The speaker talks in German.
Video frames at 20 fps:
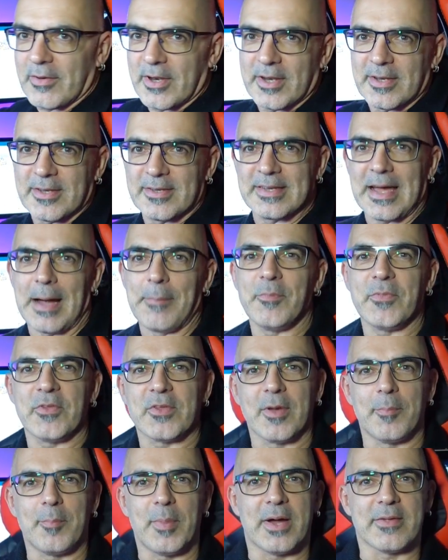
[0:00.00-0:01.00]
mal wieder die
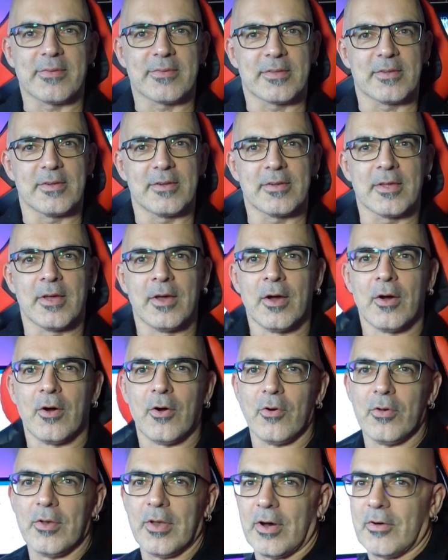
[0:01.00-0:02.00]
Tams gebastelt
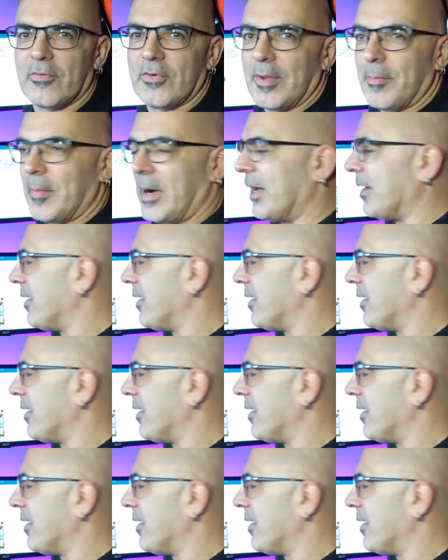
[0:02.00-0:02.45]
und auf dem